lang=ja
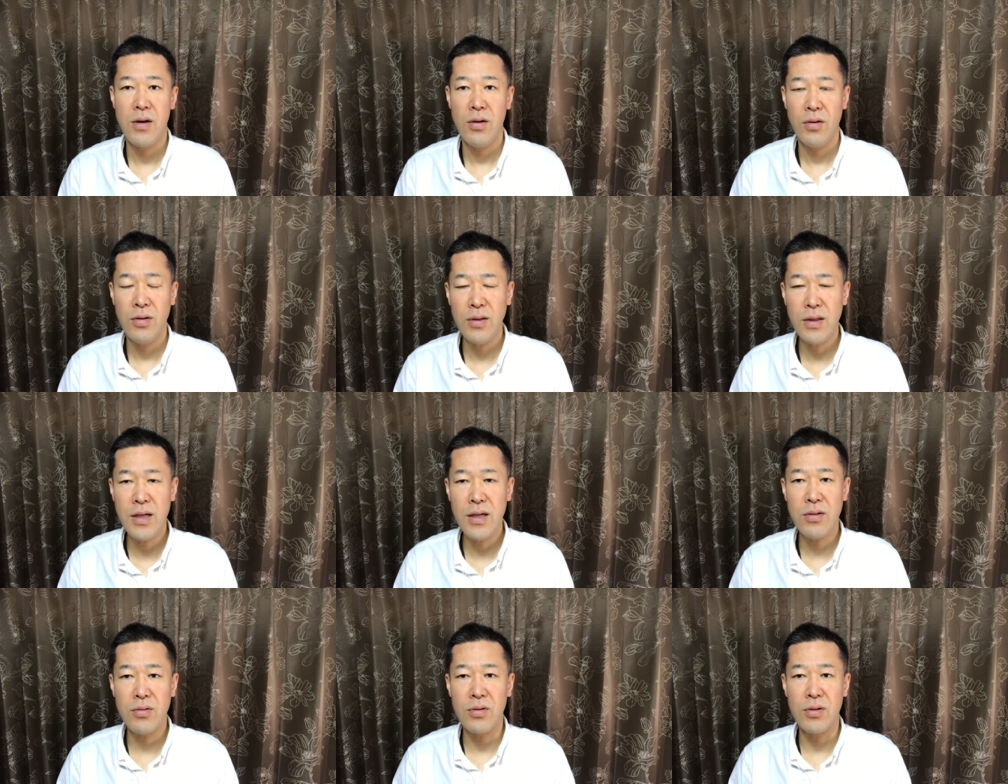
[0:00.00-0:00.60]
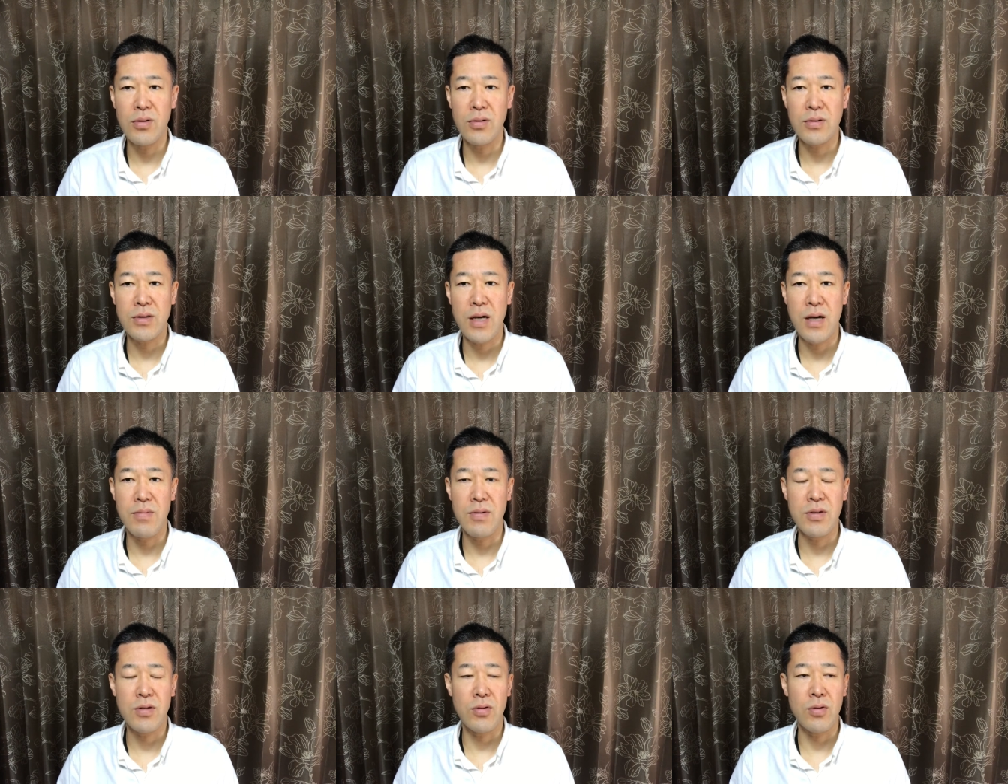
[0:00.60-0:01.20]
ほんでこう
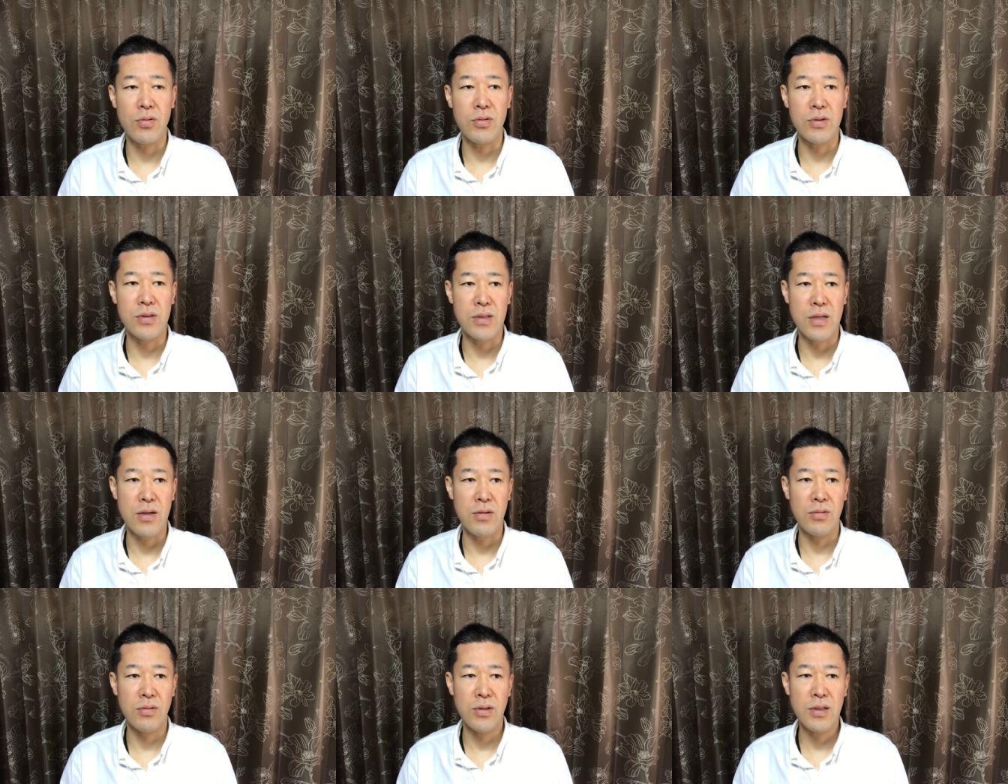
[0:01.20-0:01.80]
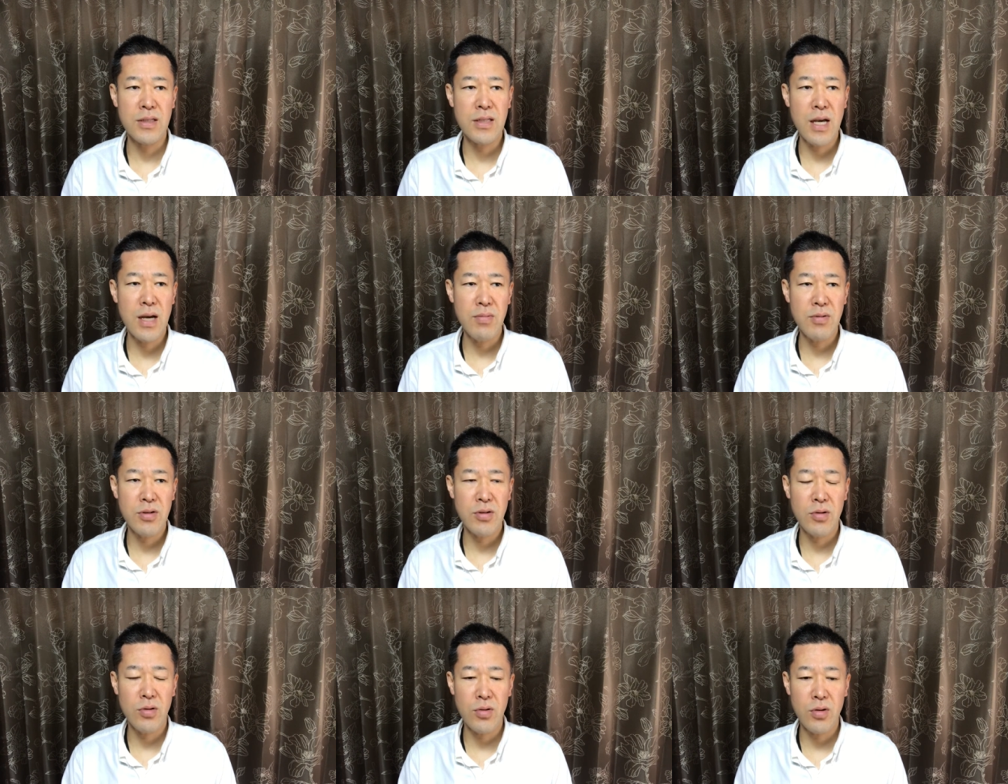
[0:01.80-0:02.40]
サービスを良くしていく。で
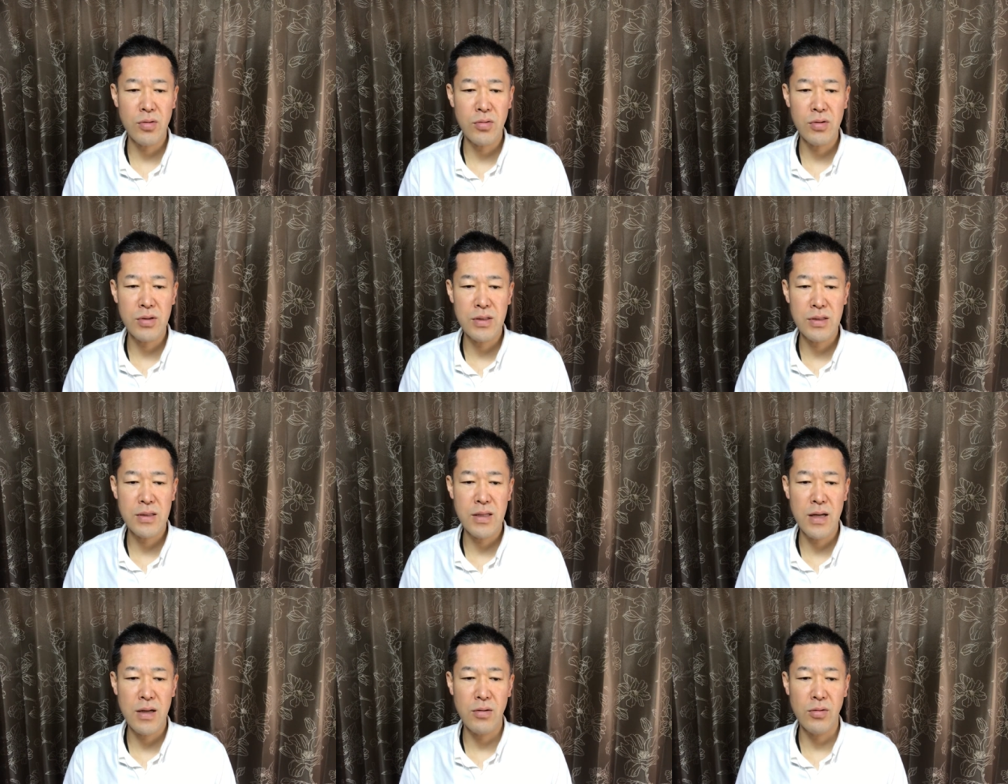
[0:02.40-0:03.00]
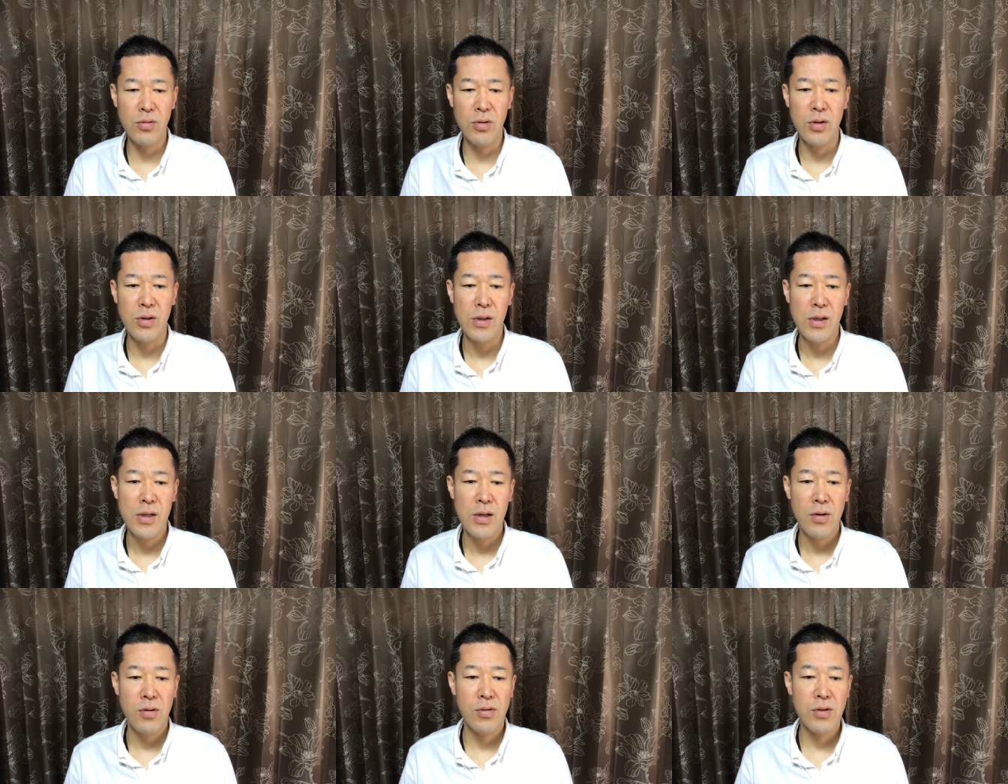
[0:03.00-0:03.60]
サービスを良くしたのを
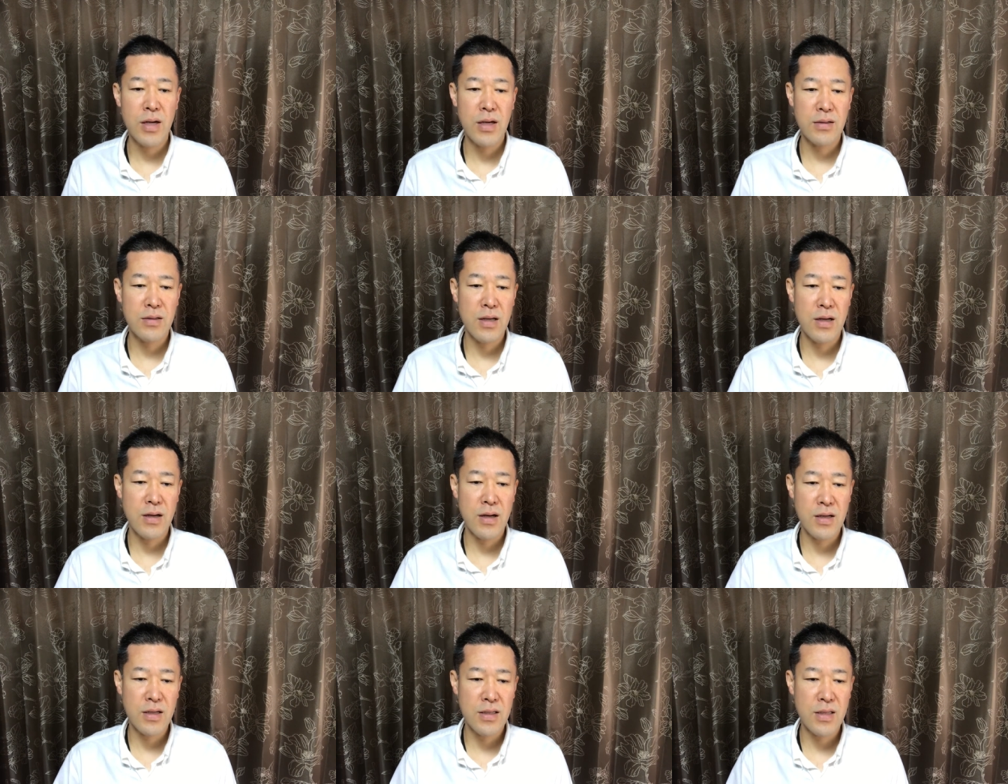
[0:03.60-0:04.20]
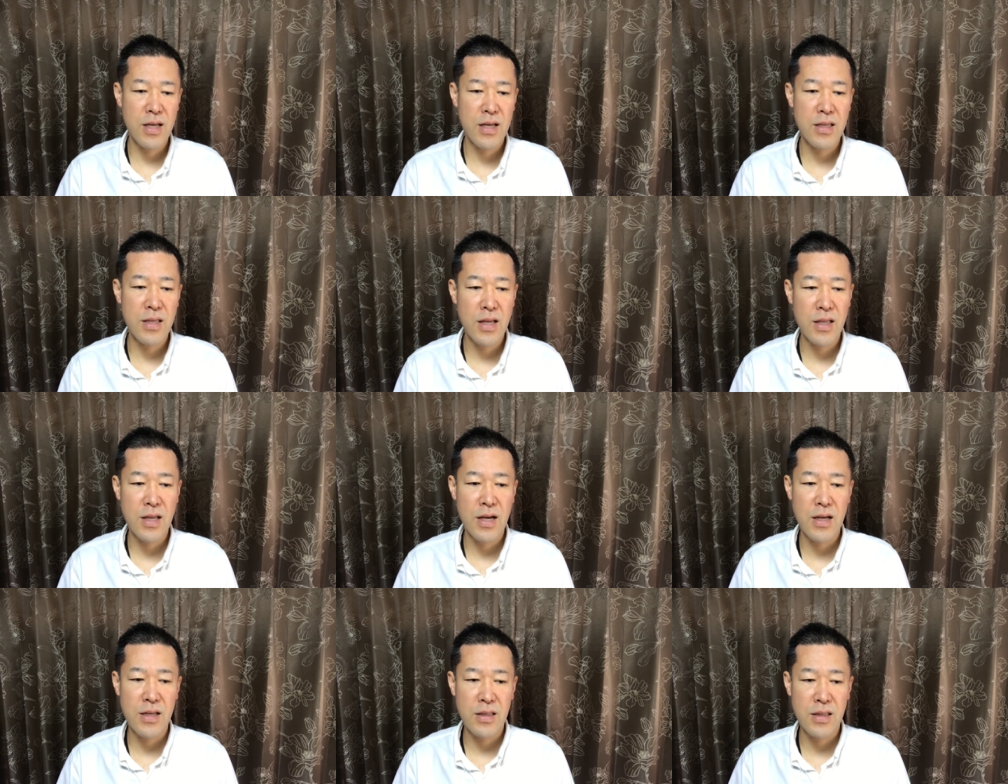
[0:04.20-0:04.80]
お客さんが来ていた
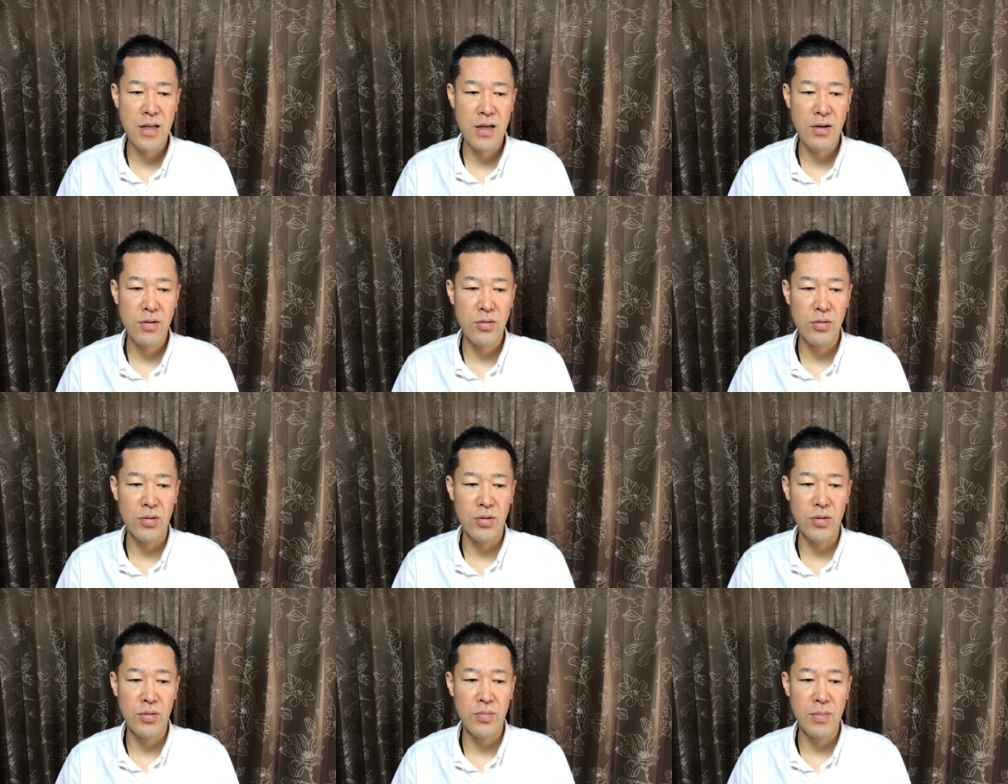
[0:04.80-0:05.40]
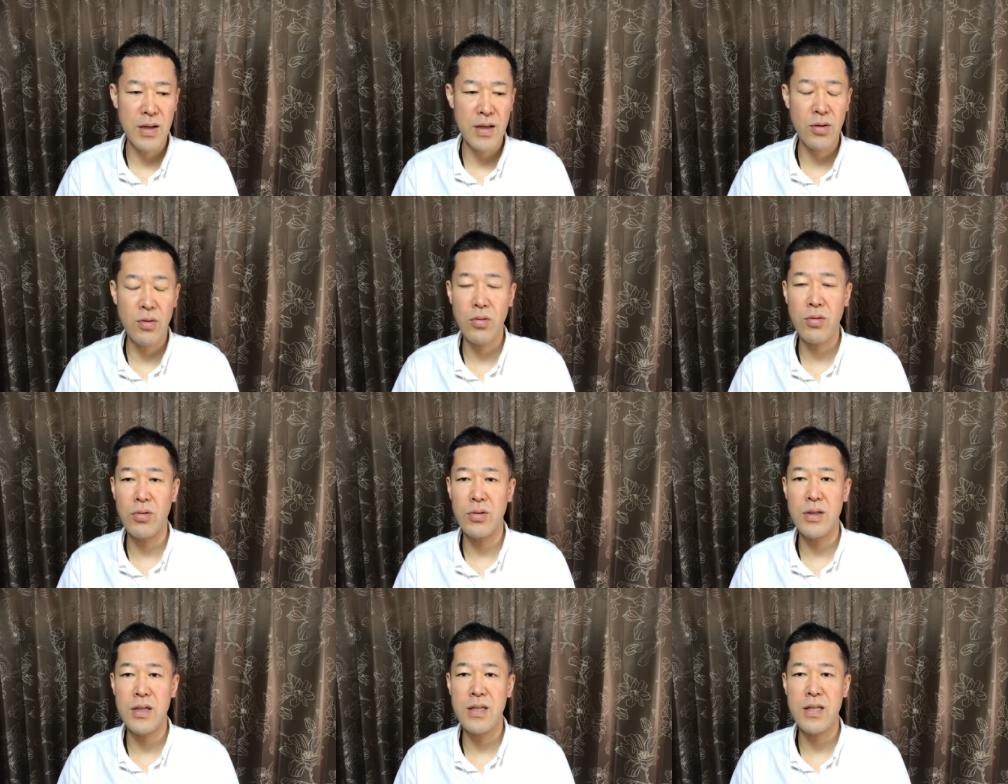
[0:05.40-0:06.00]
だいてこう、まあ、
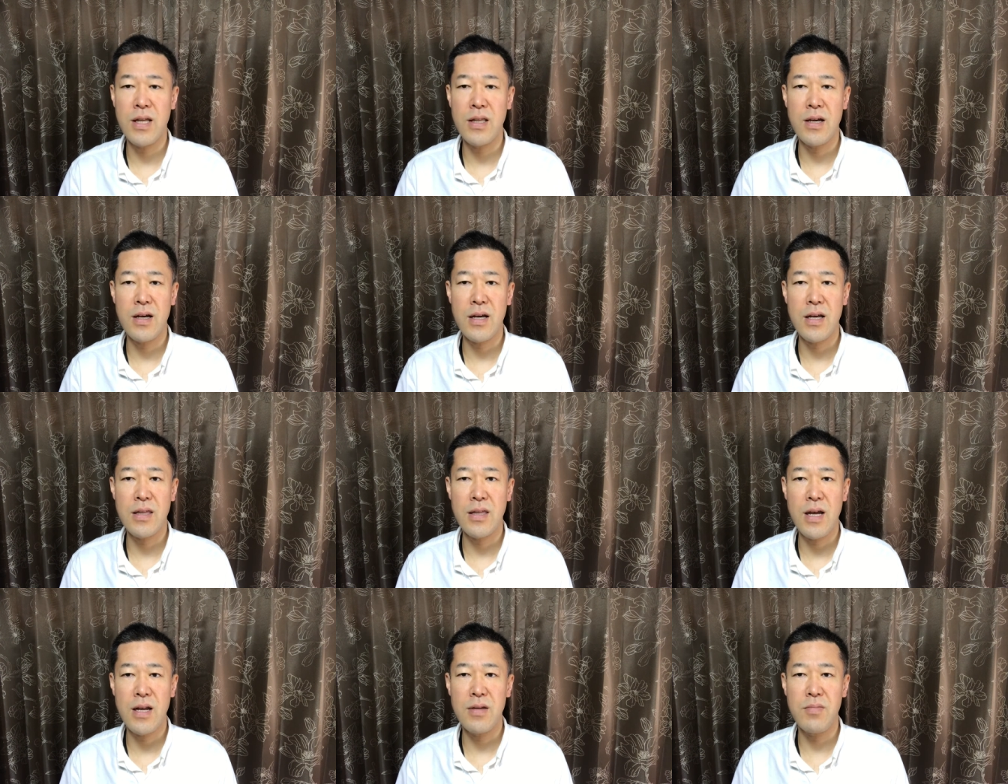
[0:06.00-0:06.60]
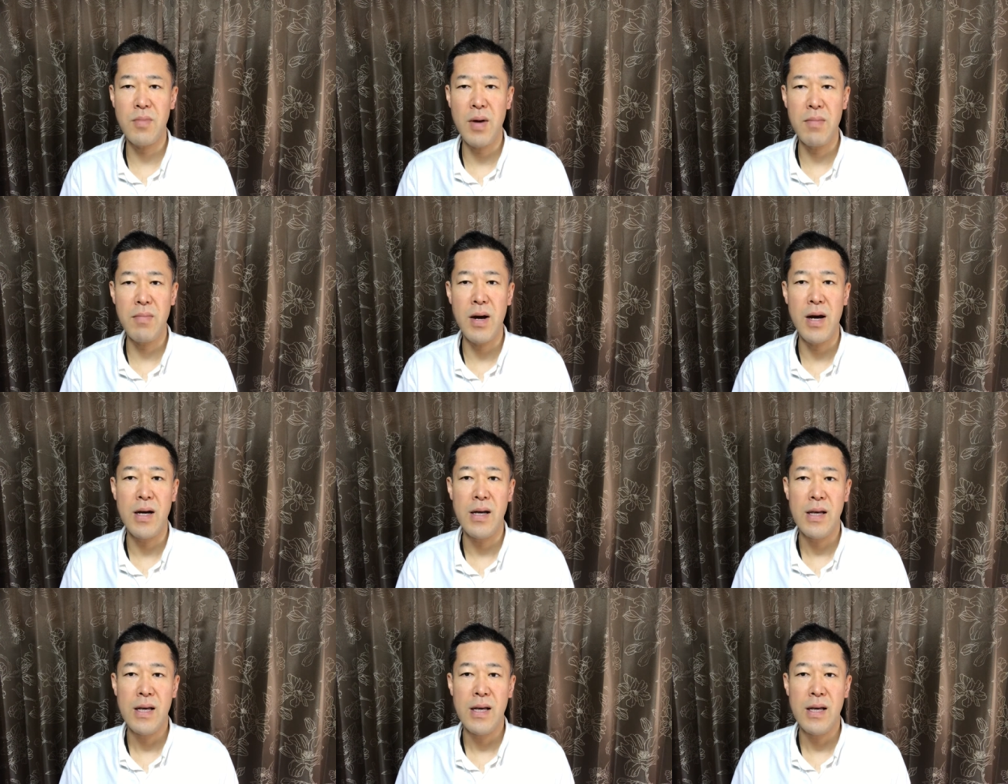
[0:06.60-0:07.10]
喜んでいただけたり、まあまあ、